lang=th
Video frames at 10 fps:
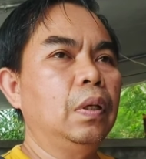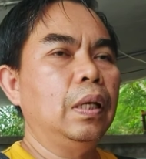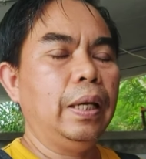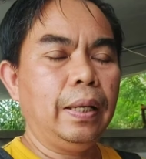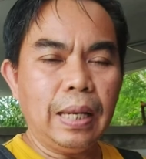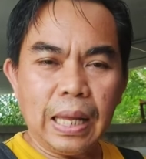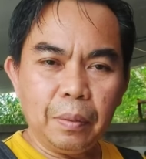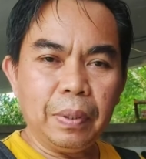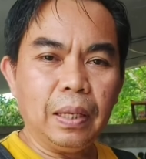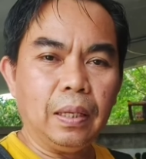แอดไล
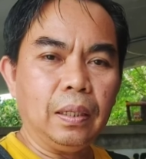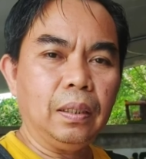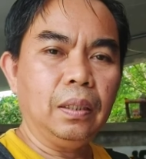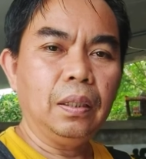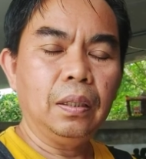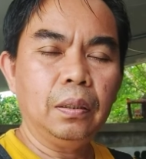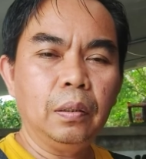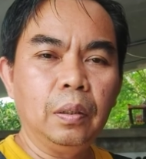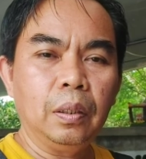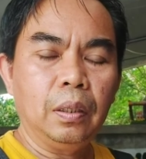น์มา
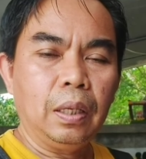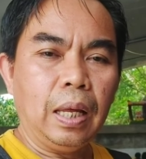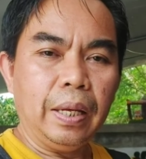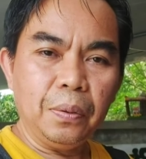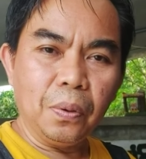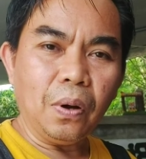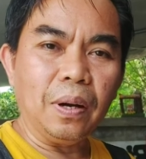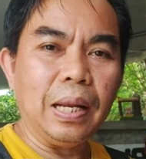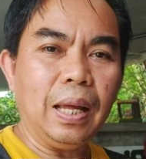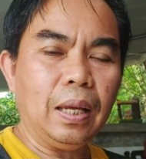ให้ดูก่อ
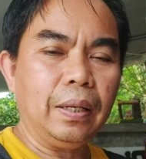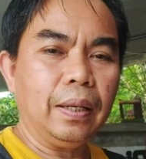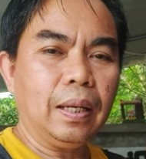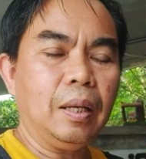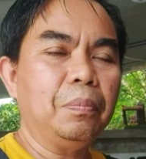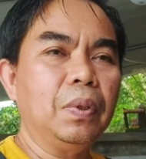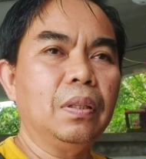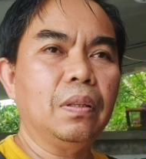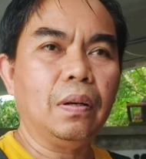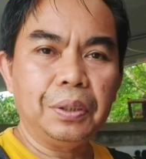นได้นะครับ ติด
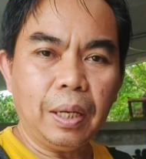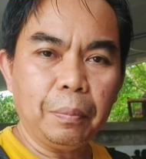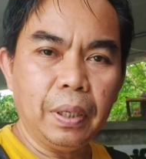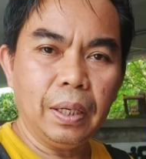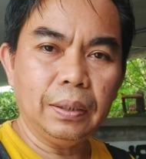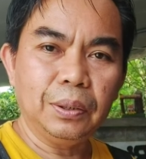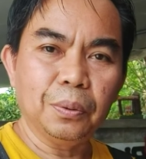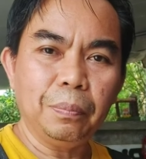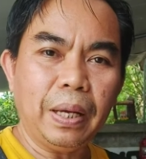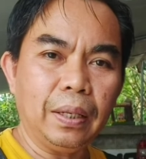ต่อช่างเบิร์ด
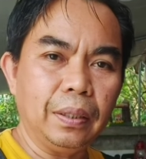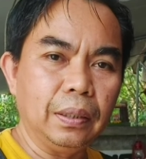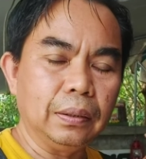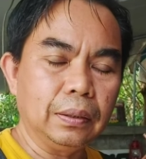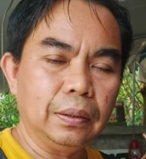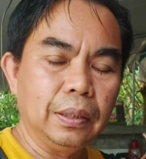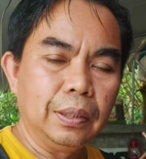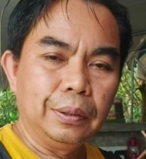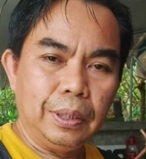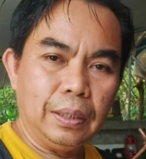
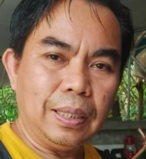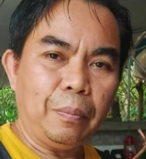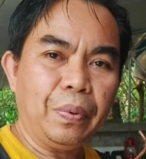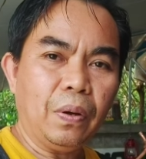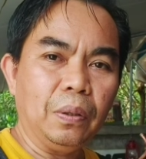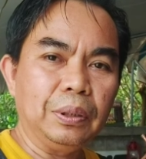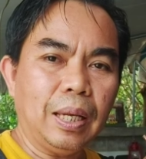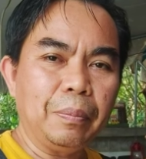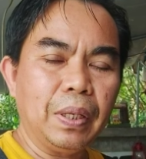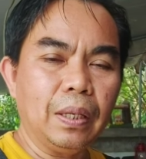081 432
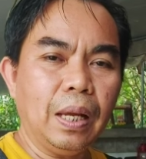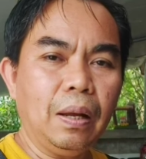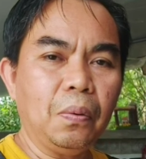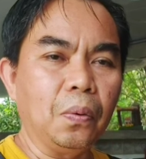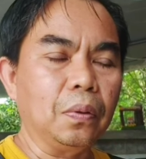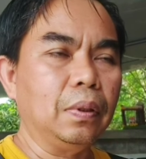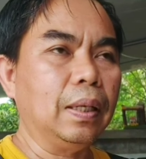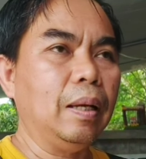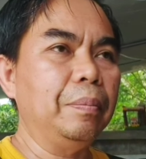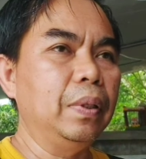3756นะ
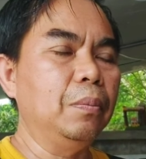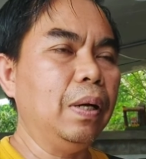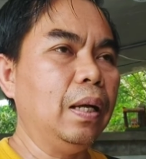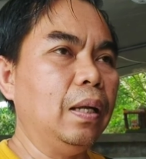ครับหรือว่า